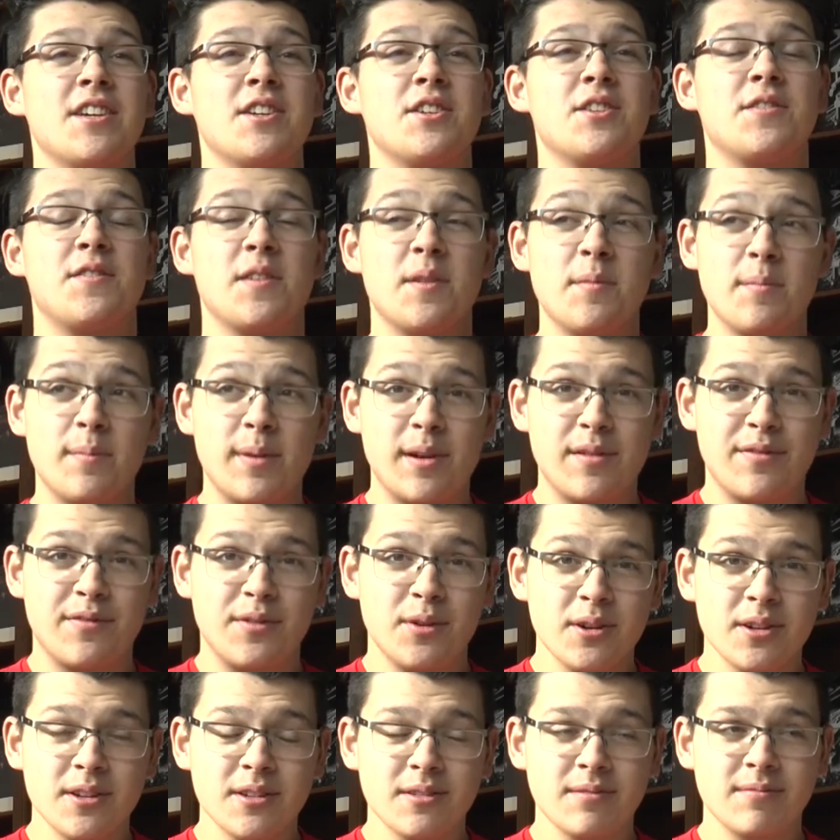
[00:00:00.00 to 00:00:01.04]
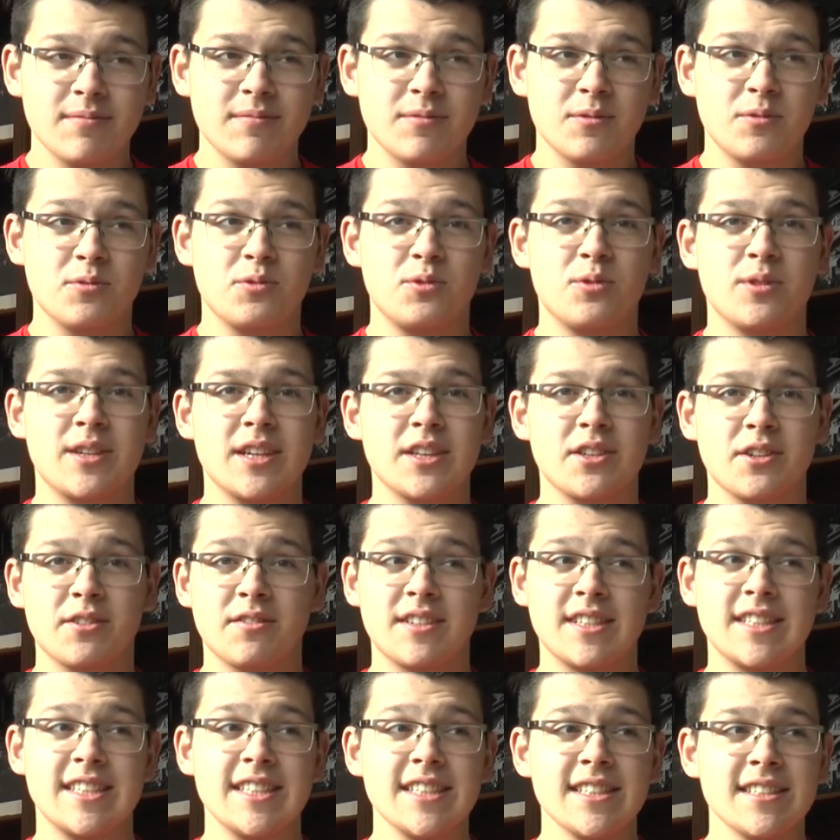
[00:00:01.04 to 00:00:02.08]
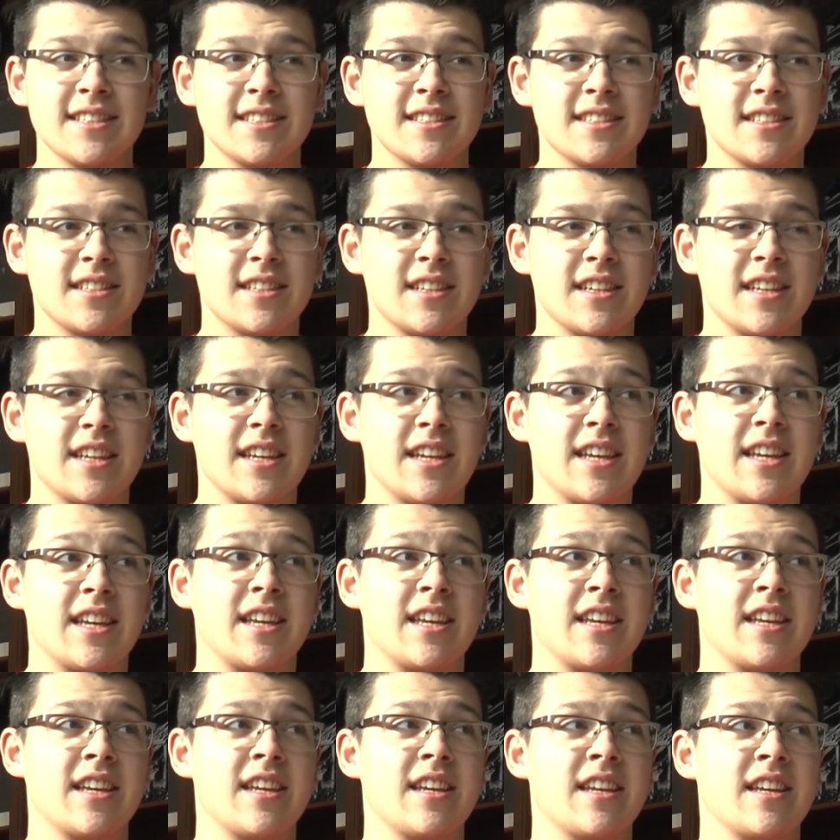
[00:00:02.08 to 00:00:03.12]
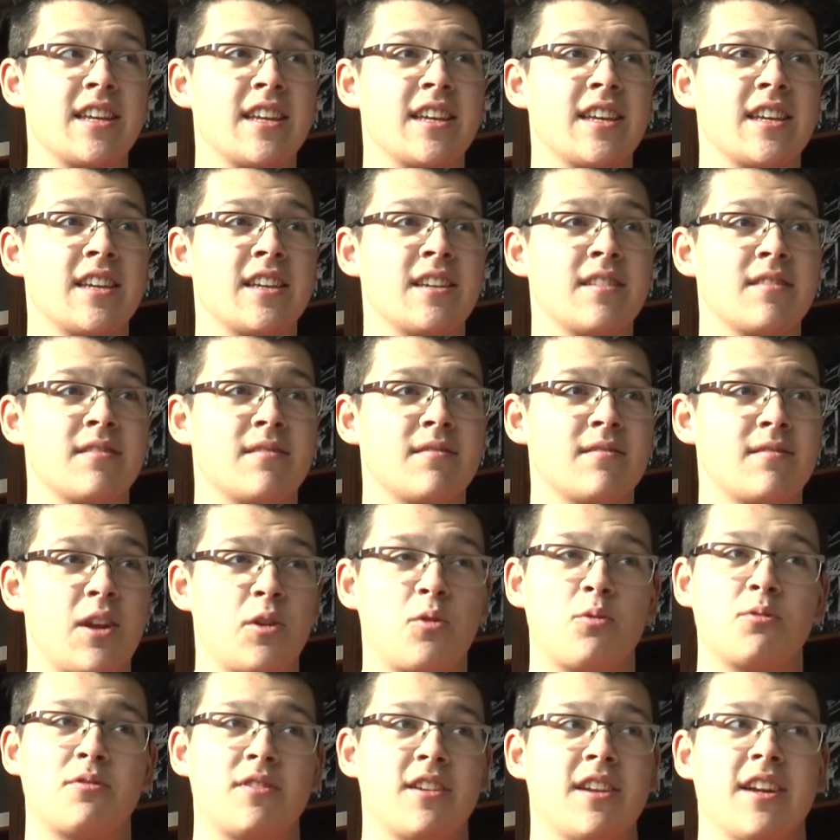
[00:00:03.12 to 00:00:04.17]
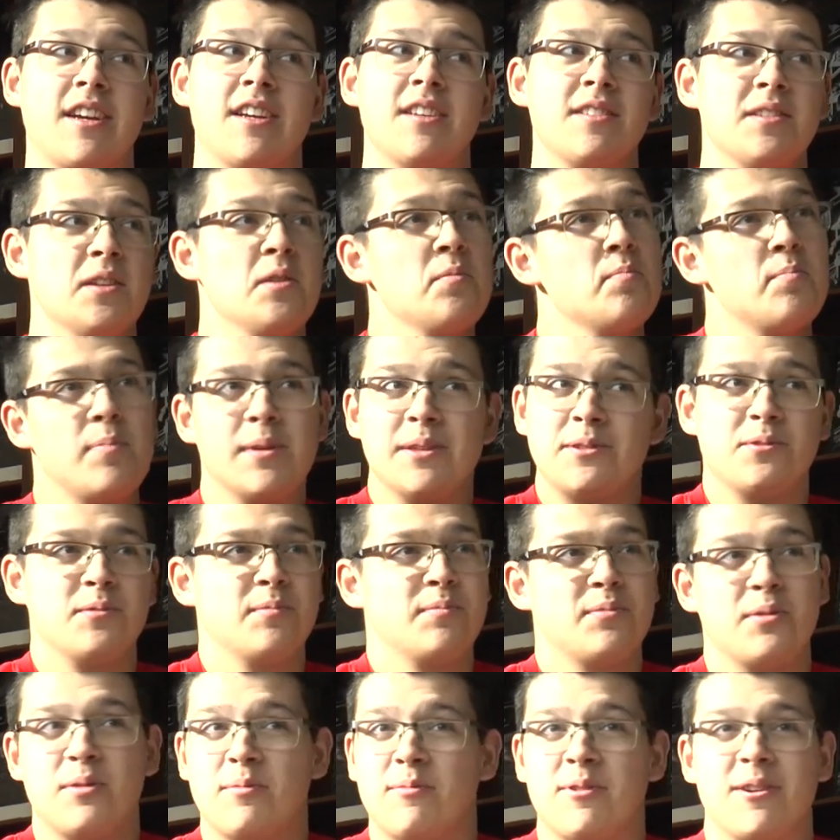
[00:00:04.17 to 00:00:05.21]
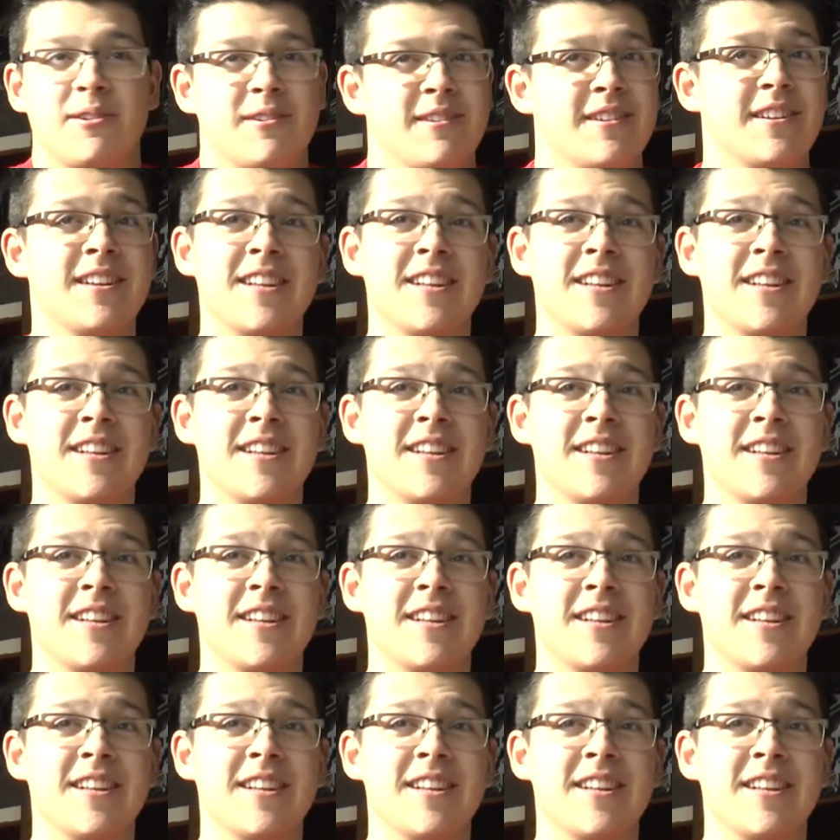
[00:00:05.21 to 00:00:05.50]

Je viens de Belfort, donc du 90, et la coutellerie, c'est une passion pour moi.